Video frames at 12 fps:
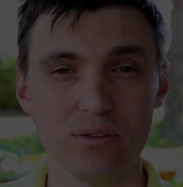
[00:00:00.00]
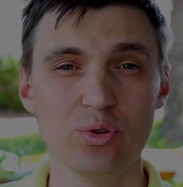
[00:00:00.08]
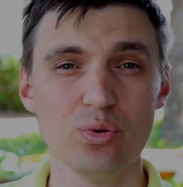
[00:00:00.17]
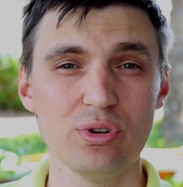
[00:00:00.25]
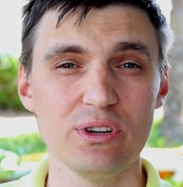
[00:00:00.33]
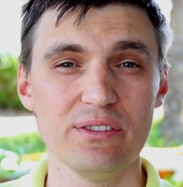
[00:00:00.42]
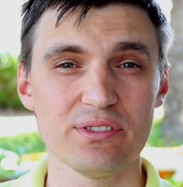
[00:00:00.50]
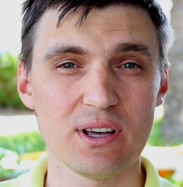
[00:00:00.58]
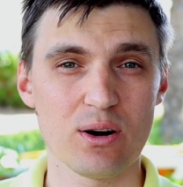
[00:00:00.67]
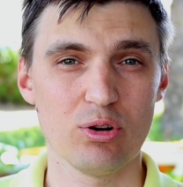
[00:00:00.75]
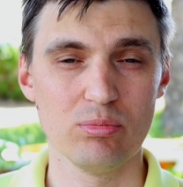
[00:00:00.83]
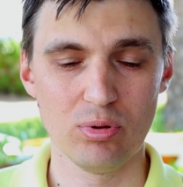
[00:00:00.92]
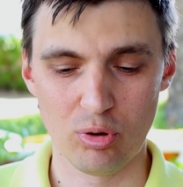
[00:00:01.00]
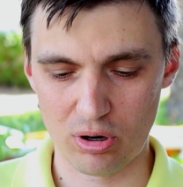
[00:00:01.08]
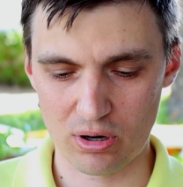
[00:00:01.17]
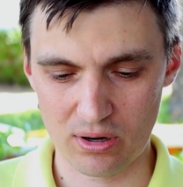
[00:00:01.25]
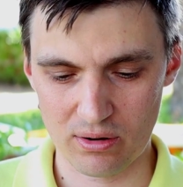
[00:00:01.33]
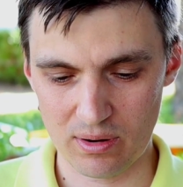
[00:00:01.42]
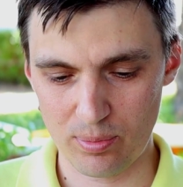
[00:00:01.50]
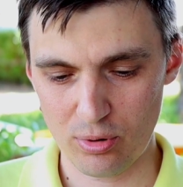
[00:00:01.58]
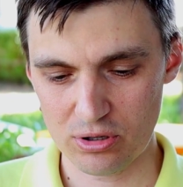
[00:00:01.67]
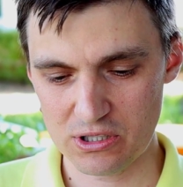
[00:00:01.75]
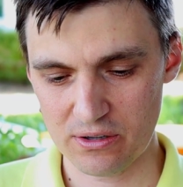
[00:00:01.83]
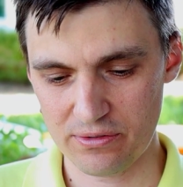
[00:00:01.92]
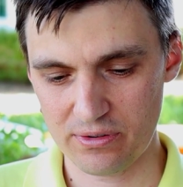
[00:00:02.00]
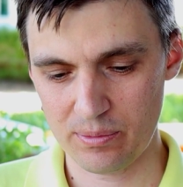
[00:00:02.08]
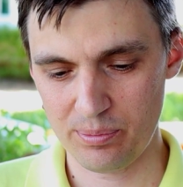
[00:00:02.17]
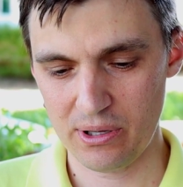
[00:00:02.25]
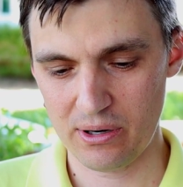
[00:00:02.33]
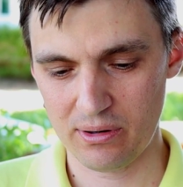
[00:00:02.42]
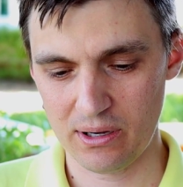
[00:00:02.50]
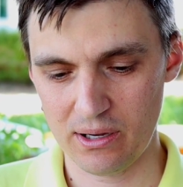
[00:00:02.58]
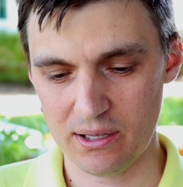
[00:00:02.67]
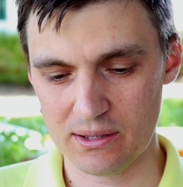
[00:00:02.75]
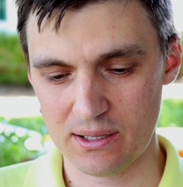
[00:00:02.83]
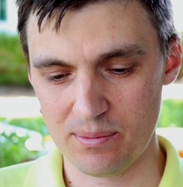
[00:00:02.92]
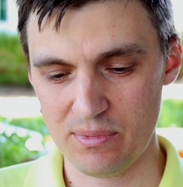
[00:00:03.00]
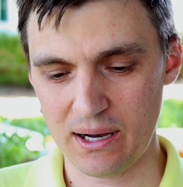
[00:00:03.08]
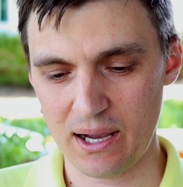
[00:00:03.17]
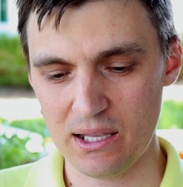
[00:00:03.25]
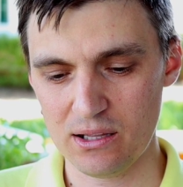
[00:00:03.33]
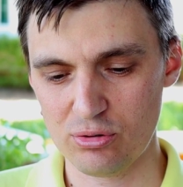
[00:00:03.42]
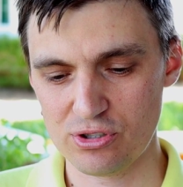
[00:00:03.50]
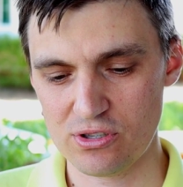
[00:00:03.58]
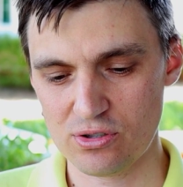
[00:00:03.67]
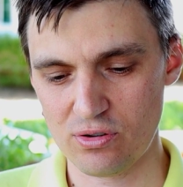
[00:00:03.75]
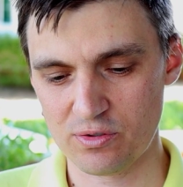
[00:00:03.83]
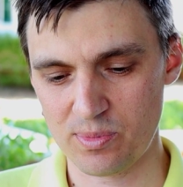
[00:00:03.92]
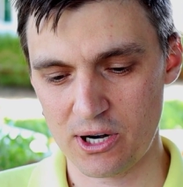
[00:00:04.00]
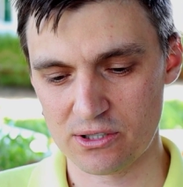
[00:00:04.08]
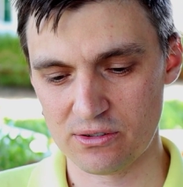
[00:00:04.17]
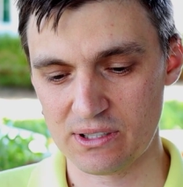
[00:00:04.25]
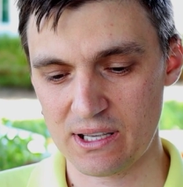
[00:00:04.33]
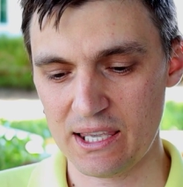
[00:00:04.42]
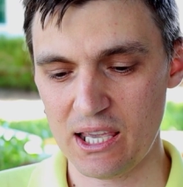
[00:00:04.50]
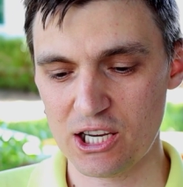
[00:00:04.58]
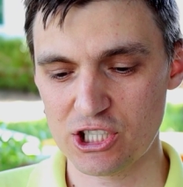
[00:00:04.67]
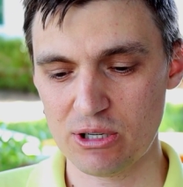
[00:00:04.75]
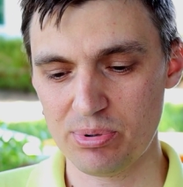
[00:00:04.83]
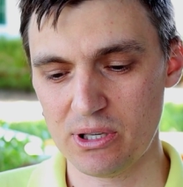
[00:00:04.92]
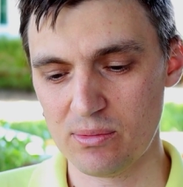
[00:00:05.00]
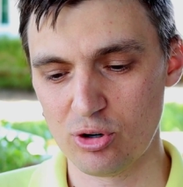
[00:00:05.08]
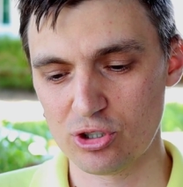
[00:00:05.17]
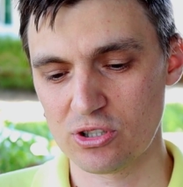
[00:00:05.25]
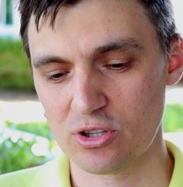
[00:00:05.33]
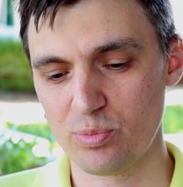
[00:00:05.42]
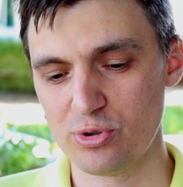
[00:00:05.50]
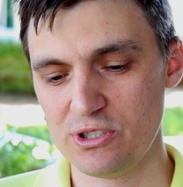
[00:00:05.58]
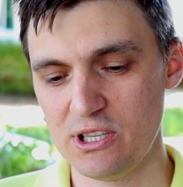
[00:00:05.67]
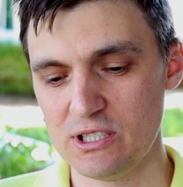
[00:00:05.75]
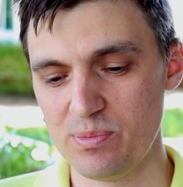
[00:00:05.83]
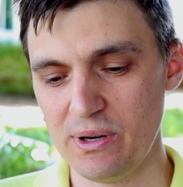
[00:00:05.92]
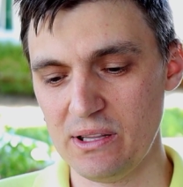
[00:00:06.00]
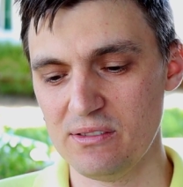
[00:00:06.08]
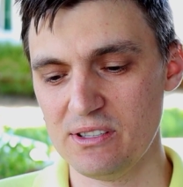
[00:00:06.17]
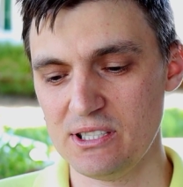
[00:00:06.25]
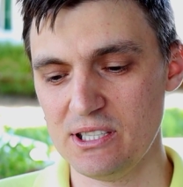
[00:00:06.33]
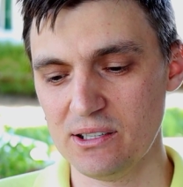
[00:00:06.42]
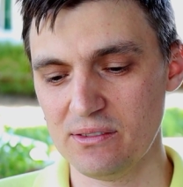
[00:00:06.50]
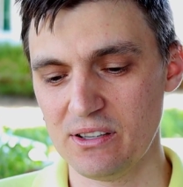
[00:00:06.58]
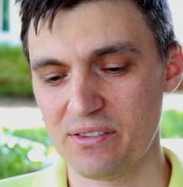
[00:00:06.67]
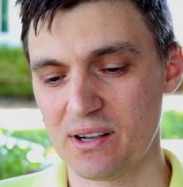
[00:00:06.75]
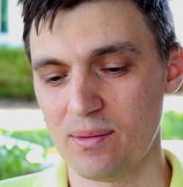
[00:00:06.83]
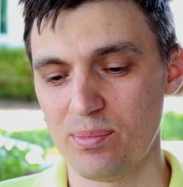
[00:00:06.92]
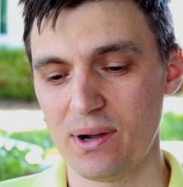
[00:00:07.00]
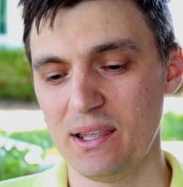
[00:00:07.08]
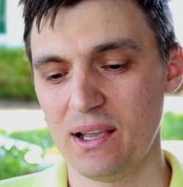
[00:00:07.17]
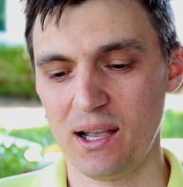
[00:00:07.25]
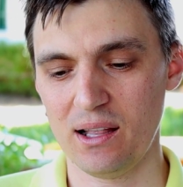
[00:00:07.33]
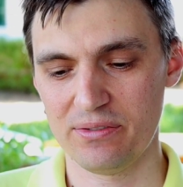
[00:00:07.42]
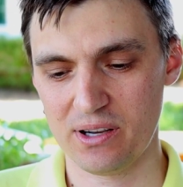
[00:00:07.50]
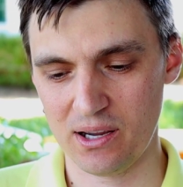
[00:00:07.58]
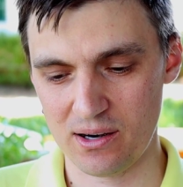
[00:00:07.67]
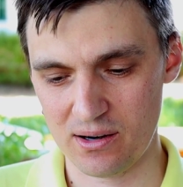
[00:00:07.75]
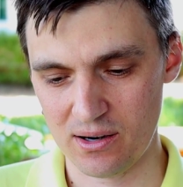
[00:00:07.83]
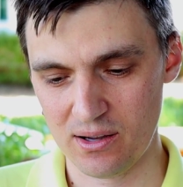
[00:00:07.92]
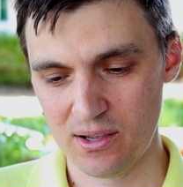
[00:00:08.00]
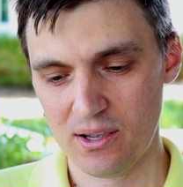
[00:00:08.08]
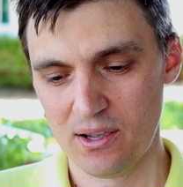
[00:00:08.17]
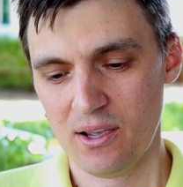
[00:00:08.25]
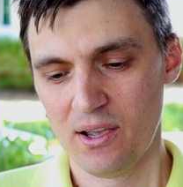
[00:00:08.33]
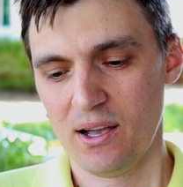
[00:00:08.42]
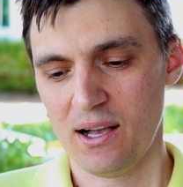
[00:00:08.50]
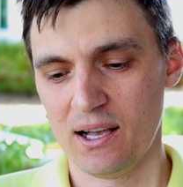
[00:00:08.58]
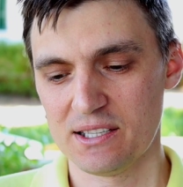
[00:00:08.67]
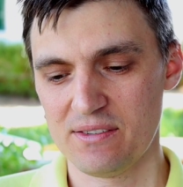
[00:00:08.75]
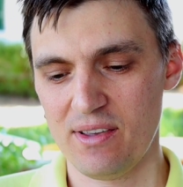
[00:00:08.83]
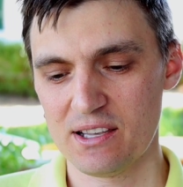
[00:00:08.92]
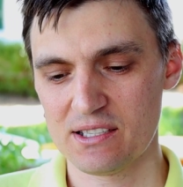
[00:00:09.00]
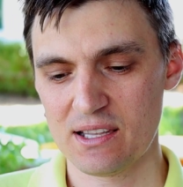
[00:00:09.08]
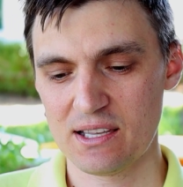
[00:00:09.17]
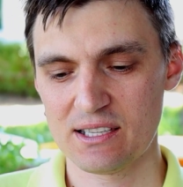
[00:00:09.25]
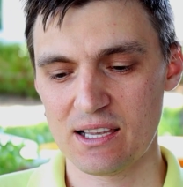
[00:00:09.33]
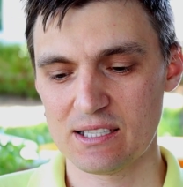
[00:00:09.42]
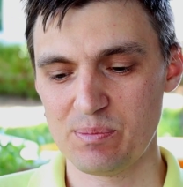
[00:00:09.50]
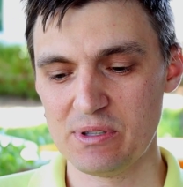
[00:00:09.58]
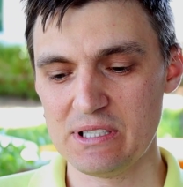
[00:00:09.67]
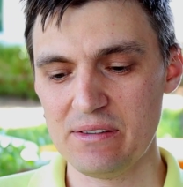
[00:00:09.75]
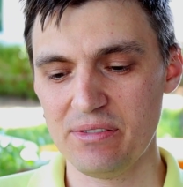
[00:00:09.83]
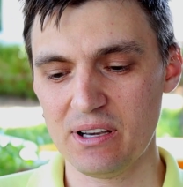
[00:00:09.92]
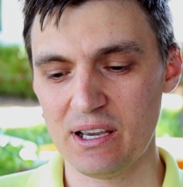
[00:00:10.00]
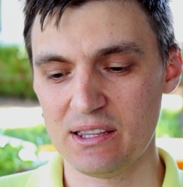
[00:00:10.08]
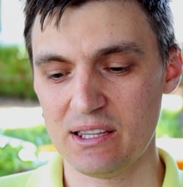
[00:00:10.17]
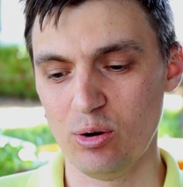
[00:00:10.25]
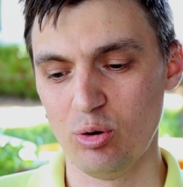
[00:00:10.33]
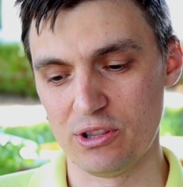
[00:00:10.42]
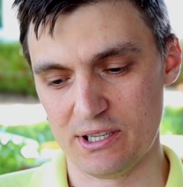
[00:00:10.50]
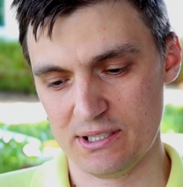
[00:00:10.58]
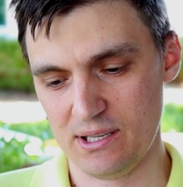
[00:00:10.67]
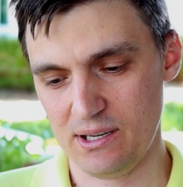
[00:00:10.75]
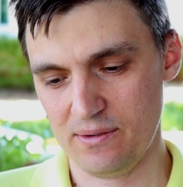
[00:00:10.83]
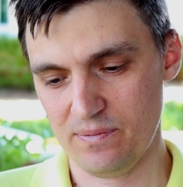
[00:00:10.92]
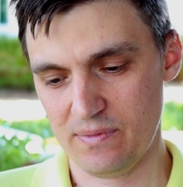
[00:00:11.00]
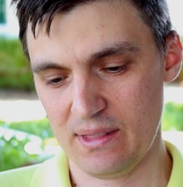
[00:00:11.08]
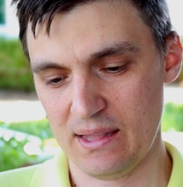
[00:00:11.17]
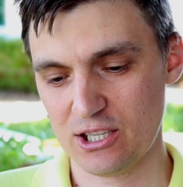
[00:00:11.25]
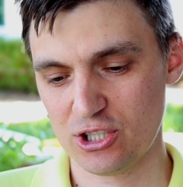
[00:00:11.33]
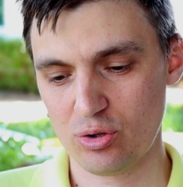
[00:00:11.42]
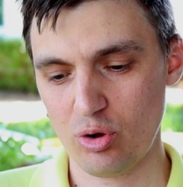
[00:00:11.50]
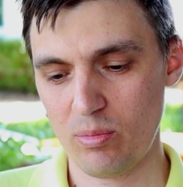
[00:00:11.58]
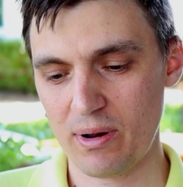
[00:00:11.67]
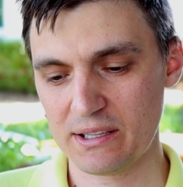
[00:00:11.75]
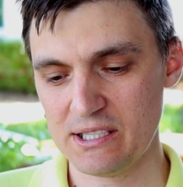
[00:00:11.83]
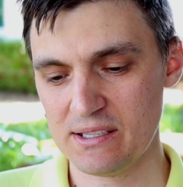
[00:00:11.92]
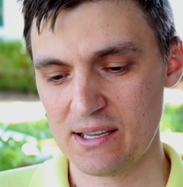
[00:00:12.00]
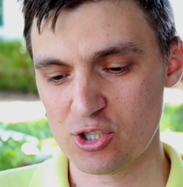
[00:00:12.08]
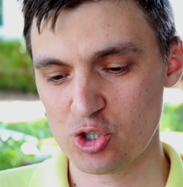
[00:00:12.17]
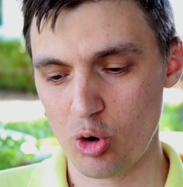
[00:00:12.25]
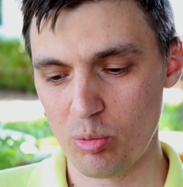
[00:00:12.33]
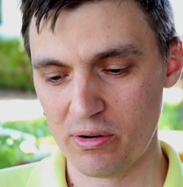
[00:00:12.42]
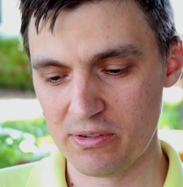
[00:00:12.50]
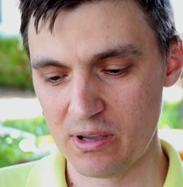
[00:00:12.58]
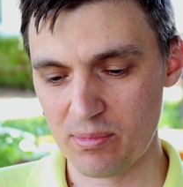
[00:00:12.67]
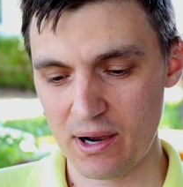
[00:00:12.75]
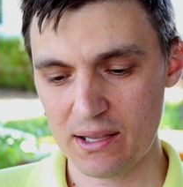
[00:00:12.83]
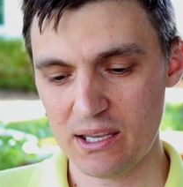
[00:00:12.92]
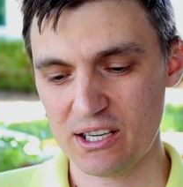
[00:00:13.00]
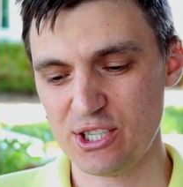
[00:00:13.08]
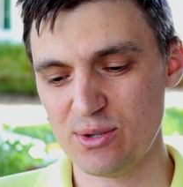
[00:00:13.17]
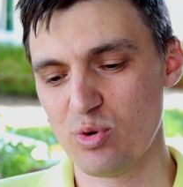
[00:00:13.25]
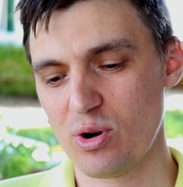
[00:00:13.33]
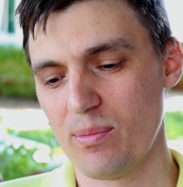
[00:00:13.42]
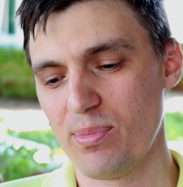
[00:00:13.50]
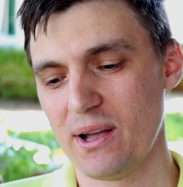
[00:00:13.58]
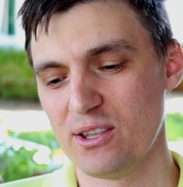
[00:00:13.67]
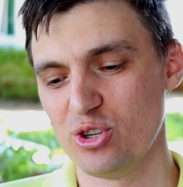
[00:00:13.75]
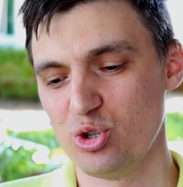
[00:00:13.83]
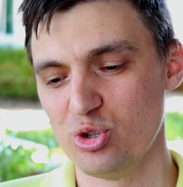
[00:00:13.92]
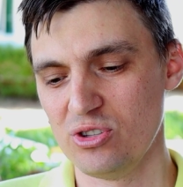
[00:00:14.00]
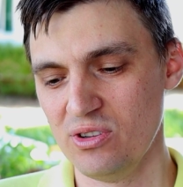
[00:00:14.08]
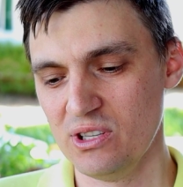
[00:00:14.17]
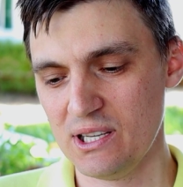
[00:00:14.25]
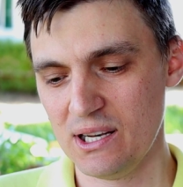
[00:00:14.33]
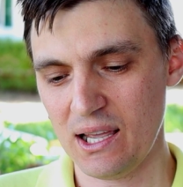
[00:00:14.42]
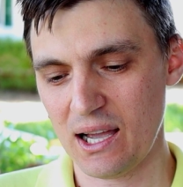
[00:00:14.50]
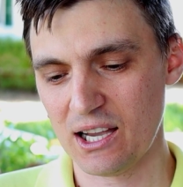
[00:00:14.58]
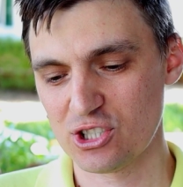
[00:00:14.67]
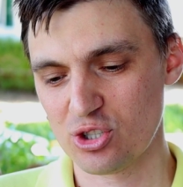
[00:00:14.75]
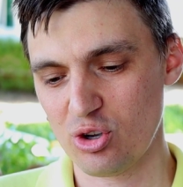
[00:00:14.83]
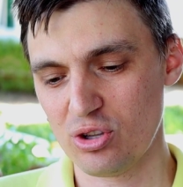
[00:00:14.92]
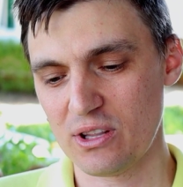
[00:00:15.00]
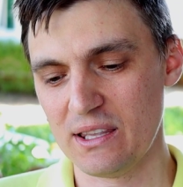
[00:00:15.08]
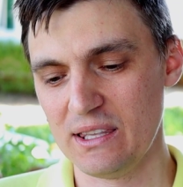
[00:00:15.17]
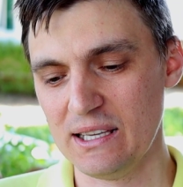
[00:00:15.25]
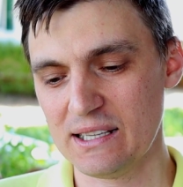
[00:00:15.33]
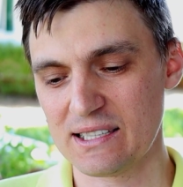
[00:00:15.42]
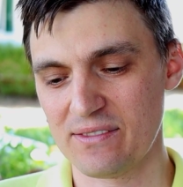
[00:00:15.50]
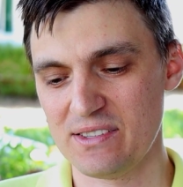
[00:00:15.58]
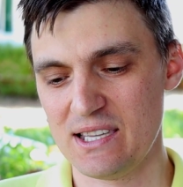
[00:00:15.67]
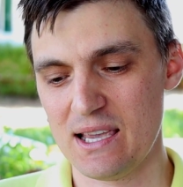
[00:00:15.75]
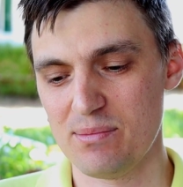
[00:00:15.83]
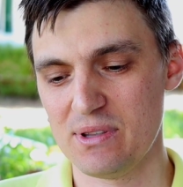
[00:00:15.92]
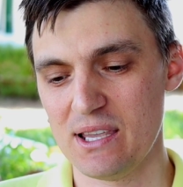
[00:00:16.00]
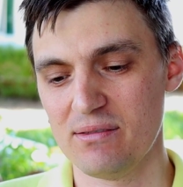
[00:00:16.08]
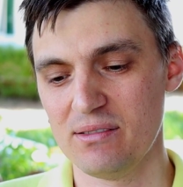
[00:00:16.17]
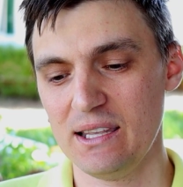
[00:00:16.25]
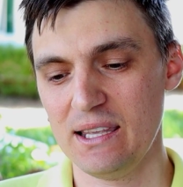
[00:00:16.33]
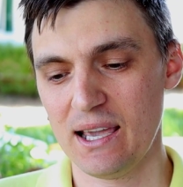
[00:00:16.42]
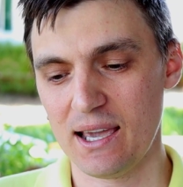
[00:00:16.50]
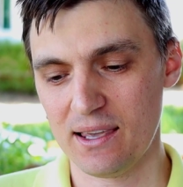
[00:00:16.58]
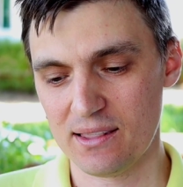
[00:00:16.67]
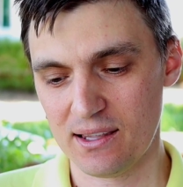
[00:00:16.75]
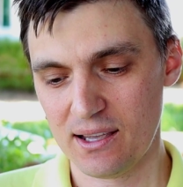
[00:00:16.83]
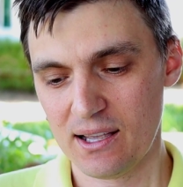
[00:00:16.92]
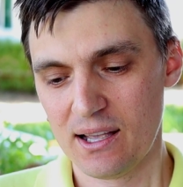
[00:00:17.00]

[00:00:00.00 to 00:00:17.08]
Ну и второй блок вопросов. Первый – это Михаил Кузнецов спрашивает, какие ошибки можно допустить при инвестировании в компании Healthcare – а, связанные со спецификой этой отрасли. На что обратить особое внимание, к чему компания чувствительна, а что на них совсем не влияет.